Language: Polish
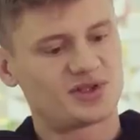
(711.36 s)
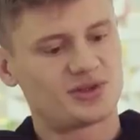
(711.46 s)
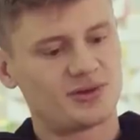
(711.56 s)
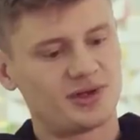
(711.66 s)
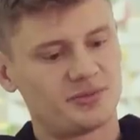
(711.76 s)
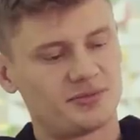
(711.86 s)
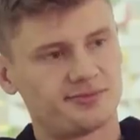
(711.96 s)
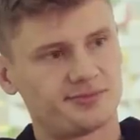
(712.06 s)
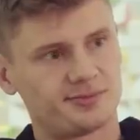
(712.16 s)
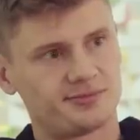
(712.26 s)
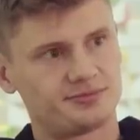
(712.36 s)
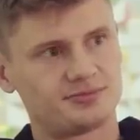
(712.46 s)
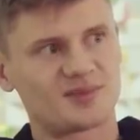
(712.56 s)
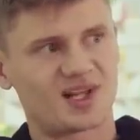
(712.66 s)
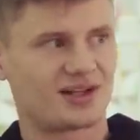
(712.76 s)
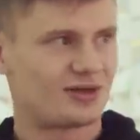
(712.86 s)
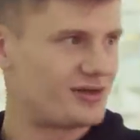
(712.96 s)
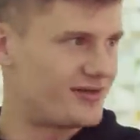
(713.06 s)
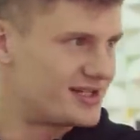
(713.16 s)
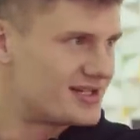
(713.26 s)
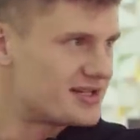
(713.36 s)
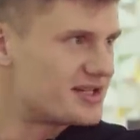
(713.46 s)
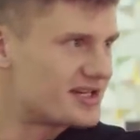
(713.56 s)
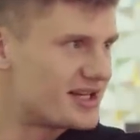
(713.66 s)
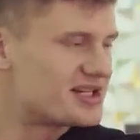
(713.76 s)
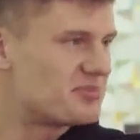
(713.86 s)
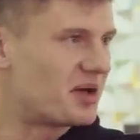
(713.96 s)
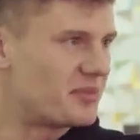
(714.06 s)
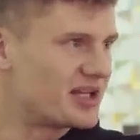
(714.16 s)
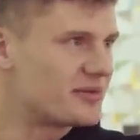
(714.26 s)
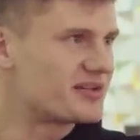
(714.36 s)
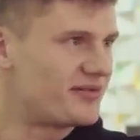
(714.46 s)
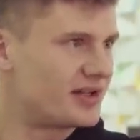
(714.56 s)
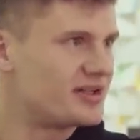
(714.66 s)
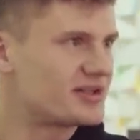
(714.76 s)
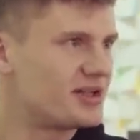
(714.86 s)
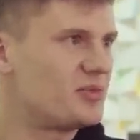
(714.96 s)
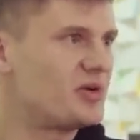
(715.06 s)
czułem tak doświadczenie, że jeszcze mhm. pamiętam, że faktycznie